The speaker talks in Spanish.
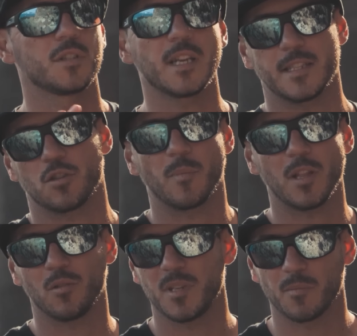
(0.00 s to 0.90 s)
los días está
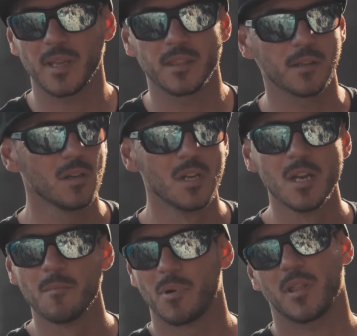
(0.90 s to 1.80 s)
soplando mismo viento,
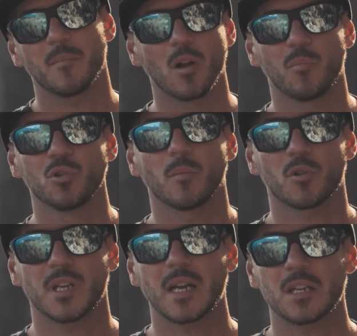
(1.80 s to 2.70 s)
pero también lo apunto
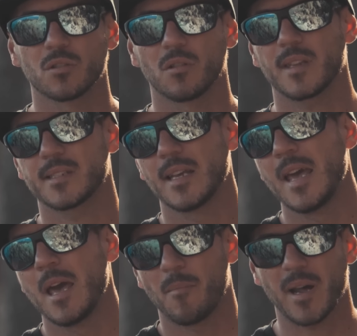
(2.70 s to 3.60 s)
por si acaso, entonces
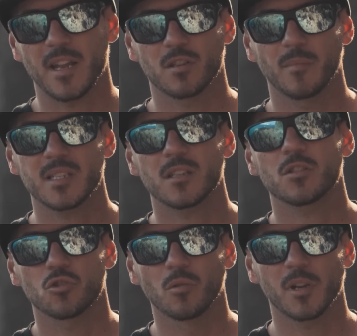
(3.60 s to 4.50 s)
para eso me es
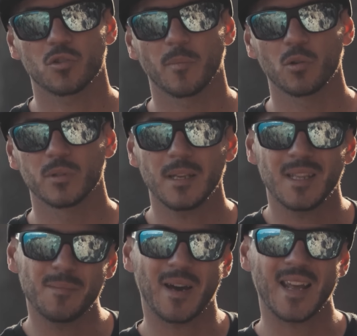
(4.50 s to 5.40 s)
súper súper
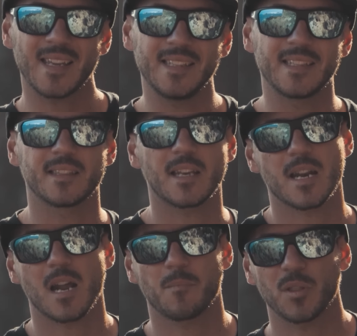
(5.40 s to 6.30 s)
útil y para intentar
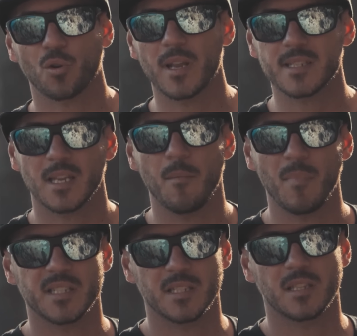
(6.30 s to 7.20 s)
sacar patrones
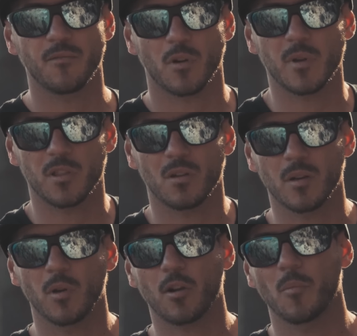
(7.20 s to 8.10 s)
en base a esta información
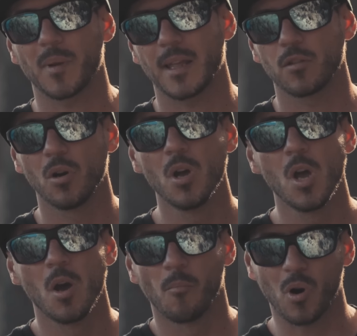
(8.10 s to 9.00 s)
que voy recopilando
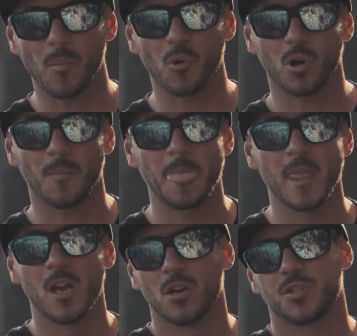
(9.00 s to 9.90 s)
poco a poco.
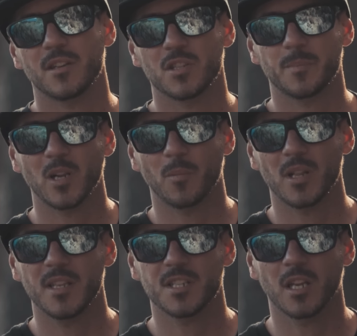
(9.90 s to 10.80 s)
Así que os espero
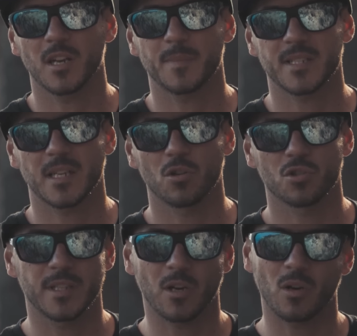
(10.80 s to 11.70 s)
por allí si queréis
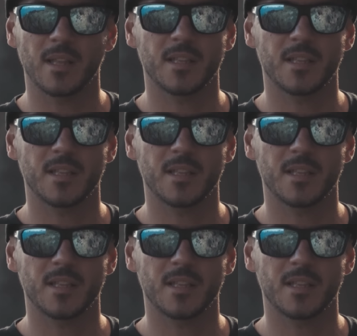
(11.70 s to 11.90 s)
pasaros, os dejo en